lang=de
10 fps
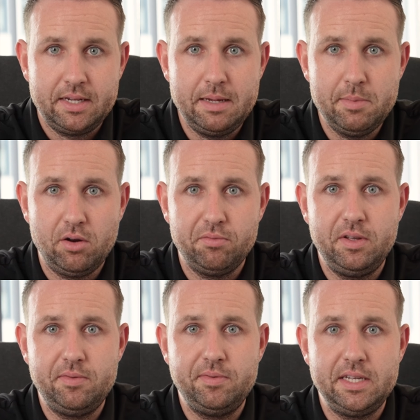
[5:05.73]
Geh mal auf
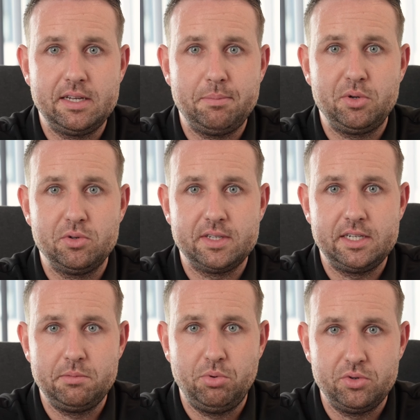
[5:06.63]

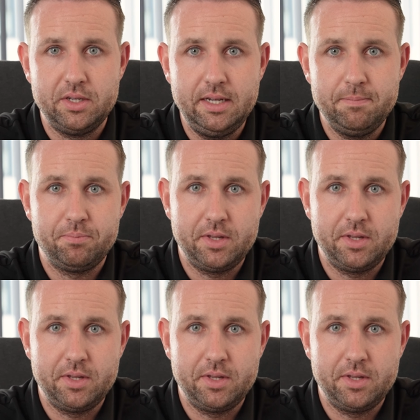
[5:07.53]
www.tappeconsulting.de,